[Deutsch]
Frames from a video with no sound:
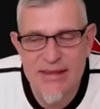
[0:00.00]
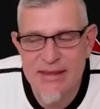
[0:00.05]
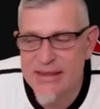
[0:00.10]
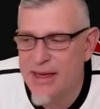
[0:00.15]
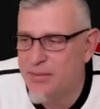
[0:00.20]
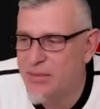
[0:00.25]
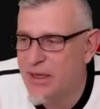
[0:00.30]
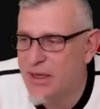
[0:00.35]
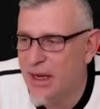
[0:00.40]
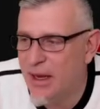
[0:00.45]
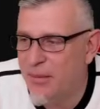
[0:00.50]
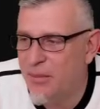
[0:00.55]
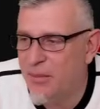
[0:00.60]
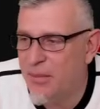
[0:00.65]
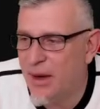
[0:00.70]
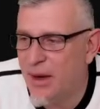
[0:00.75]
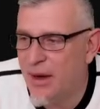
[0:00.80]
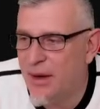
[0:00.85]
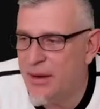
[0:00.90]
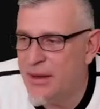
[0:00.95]

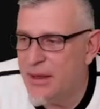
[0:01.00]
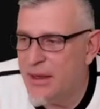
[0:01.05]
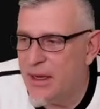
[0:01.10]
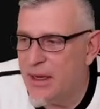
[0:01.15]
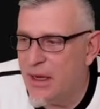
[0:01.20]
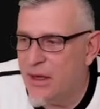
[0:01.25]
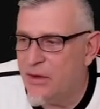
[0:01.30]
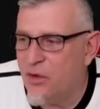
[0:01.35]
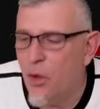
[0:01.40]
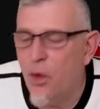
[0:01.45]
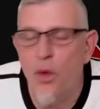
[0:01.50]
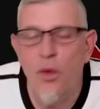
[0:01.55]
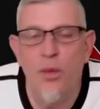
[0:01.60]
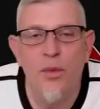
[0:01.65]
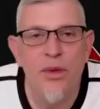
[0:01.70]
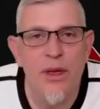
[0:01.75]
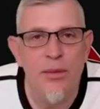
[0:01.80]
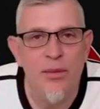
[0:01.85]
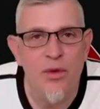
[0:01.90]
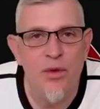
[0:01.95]
September, so
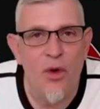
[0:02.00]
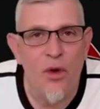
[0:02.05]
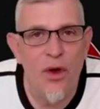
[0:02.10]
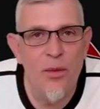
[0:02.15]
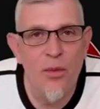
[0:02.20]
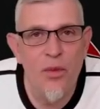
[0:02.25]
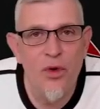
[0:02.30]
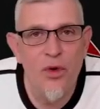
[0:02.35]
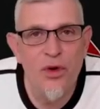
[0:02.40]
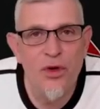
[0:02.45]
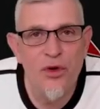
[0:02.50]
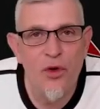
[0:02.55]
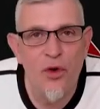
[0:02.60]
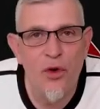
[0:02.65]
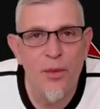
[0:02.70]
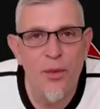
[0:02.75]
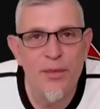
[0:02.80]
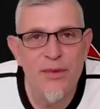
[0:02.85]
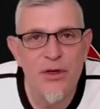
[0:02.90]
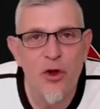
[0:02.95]
um den Neumond rum,